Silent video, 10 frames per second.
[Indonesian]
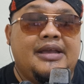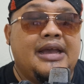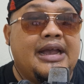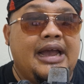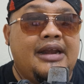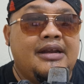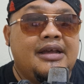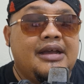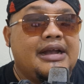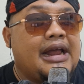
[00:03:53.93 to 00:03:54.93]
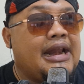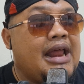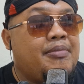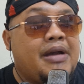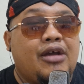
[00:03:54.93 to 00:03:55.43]
Ya kan?
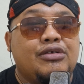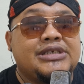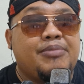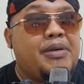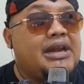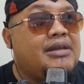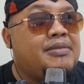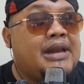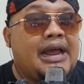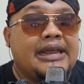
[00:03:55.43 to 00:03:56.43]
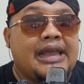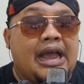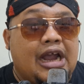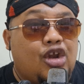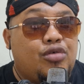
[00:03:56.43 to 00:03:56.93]
Karena apa? Kalau sempat
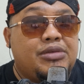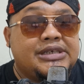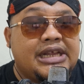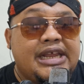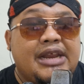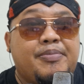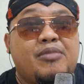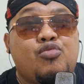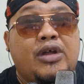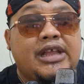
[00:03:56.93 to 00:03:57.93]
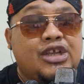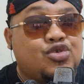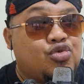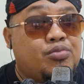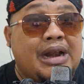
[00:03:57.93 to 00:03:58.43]
dibilangnya, kalau misalnya dia pembuat
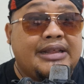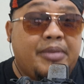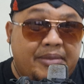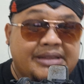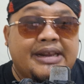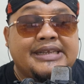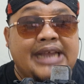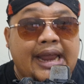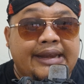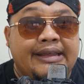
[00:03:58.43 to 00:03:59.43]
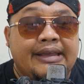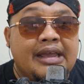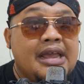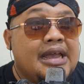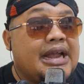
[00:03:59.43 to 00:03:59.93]
isu, berarti memang terjadi.
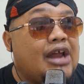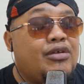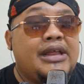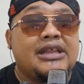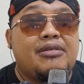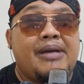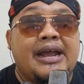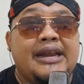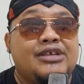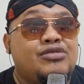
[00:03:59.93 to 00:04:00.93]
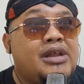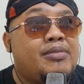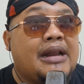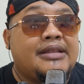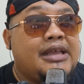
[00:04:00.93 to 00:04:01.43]
Kalau dia termakan isu, dia
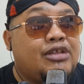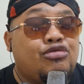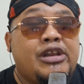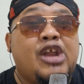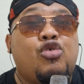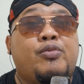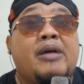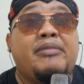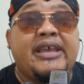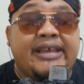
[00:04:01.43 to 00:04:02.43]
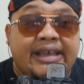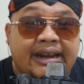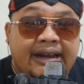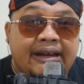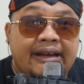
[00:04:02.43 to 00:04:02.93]
berarti itu dia lupa mikir.